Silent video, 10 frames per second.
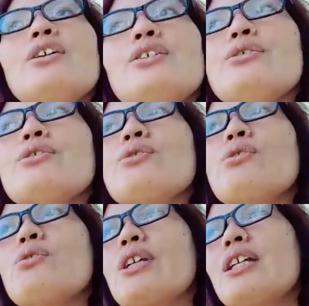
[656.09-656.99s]
Yung
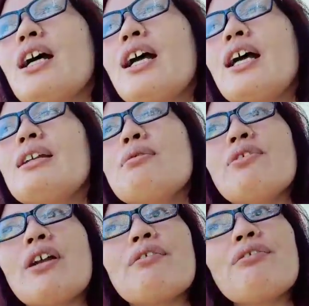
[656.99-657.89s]
kinakain mo
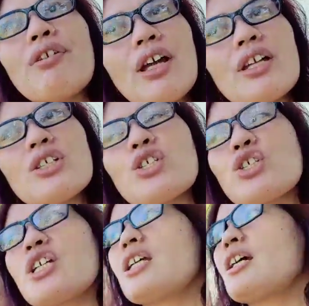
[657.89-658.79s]
very fresh,
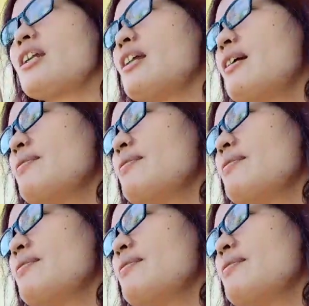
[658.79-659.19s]
ayan.